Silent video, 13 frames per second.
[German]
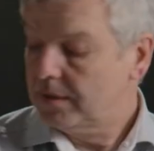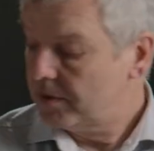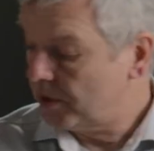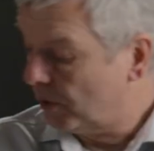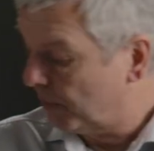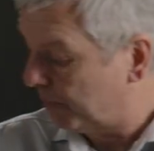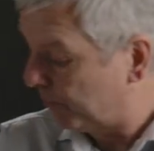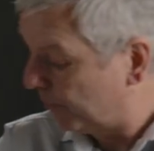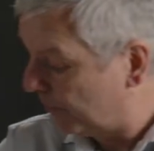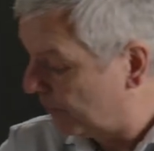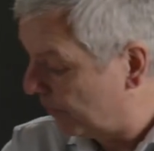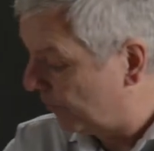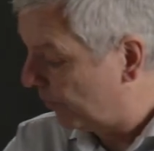So,
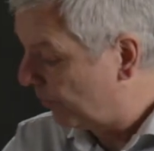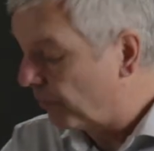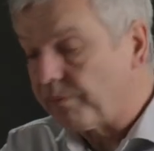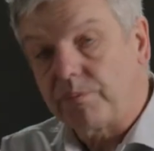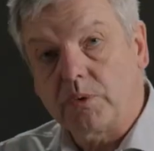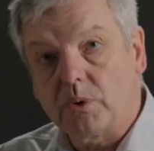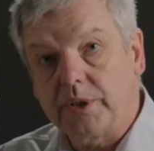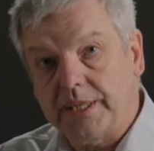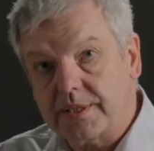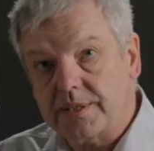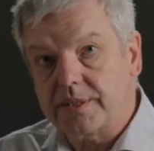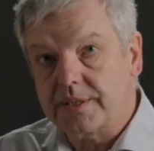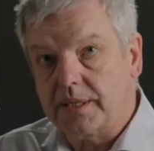und
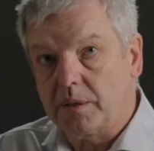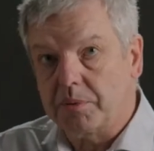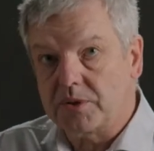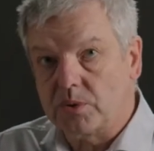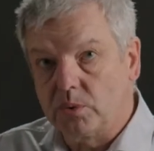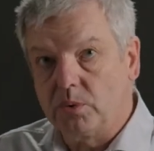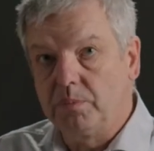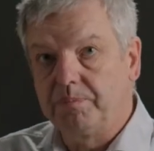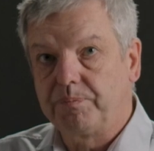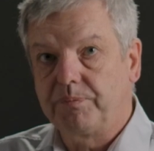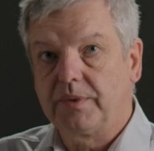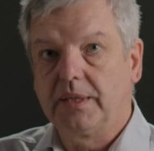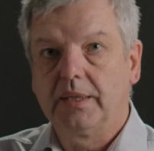jetzt ist hier aber so,
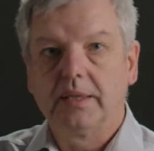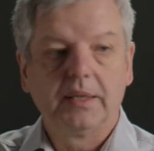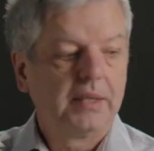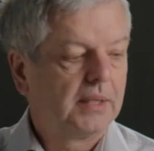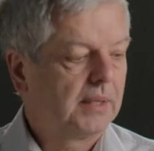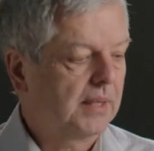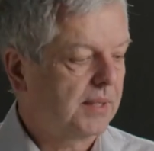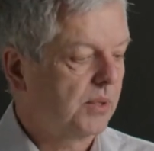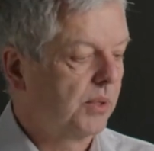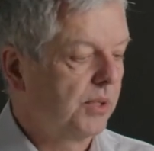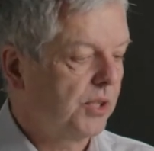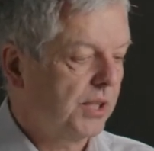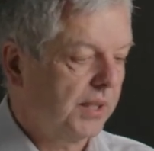dass so
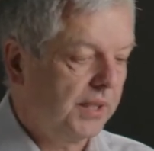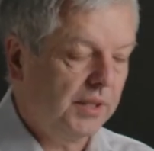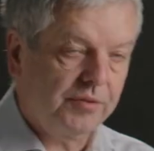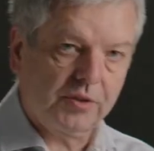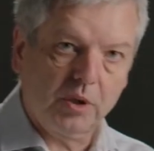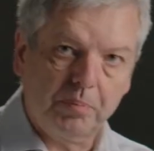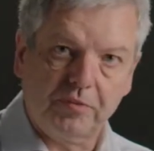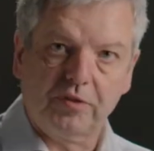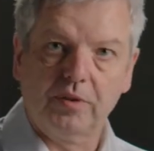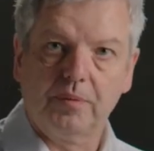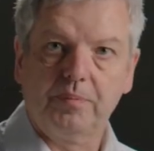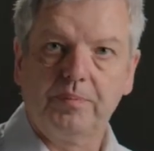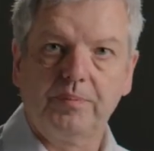ein Stativkopf,